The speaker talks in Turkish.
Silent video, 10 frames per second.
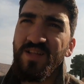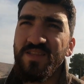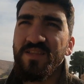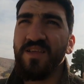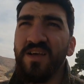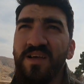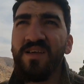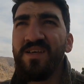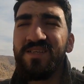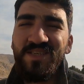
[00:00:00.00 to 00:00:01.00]
altında
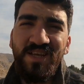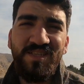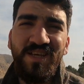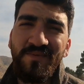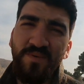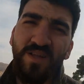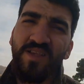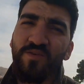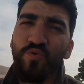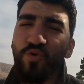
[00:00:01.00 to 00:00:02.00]
sere serpe
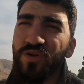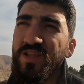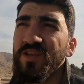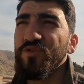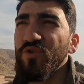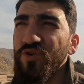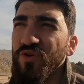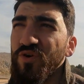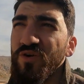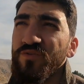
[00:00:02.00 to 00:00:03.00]
yatan hurileri
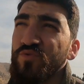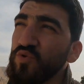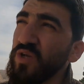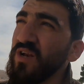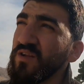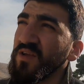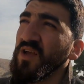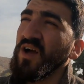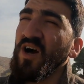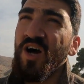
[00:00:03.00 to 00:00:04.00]
görüyor. Güzel
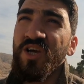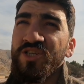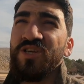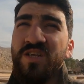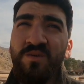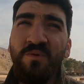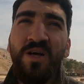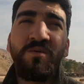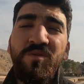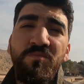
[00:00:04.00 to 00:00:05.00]
ağaçları,
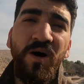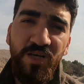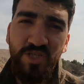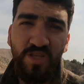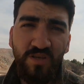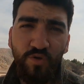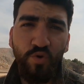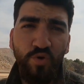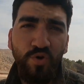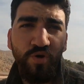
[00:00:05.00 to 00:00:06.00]
bakımlı bahçeleri
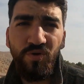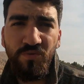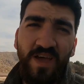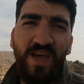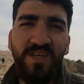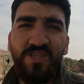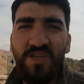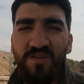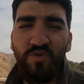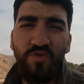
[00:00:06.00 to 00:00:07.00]
görüyor. Ve her
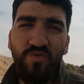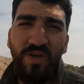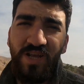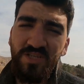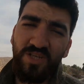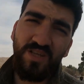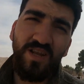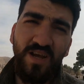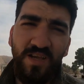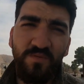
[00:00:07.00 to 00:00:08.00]
şeyin gördüğü her şeyin
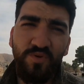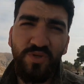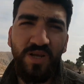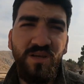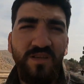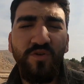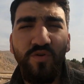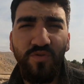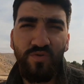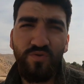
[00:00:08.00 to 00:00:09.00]
ilahi bir güzellikte
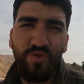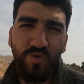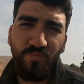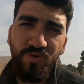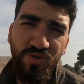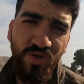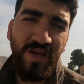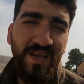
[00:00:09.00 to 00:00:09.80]
olduğunu düşünmüş.